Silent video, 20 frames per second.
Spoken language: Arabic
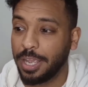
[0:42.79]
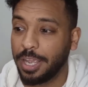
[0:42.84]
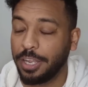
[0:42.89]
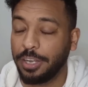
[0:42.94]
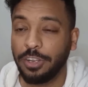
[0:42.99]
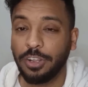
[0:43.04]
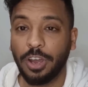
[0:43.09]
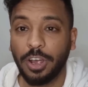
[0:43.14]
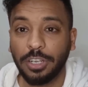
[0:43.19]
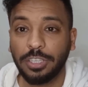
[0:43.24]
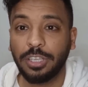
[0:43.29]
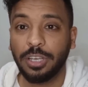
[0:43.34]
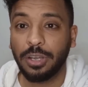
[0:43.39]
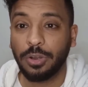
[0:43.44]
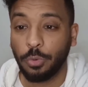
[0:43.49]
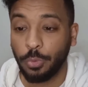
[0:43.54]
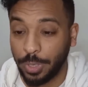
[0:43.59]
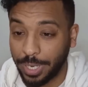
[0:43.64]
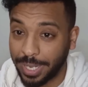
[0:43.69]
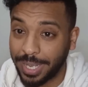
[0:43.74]

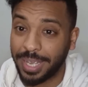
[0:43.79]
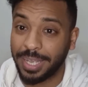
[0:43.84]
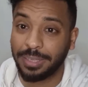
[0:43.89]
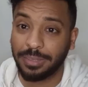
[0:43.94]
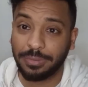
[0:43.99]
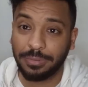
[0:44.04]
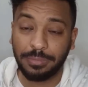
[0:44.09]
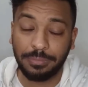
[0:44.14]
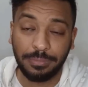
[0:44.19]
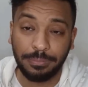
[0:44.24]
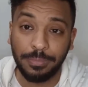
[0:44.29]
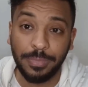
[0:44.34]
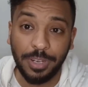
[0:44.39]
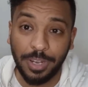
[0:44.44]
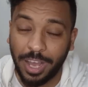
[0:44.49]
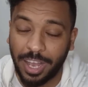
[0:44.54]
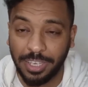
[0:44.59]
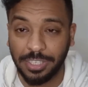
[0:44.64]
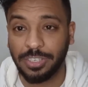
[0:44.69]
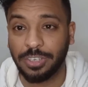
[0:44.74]
النهارده ولغايه من
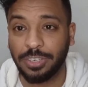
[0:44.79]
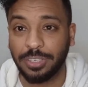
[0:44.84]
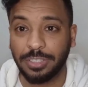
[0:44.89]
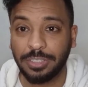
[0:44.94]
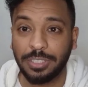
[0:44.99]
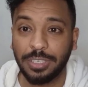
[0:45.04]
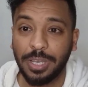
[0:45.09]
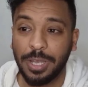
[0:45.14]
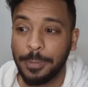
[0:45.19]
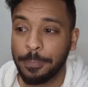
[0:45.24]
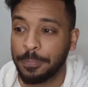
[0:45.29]
لحظات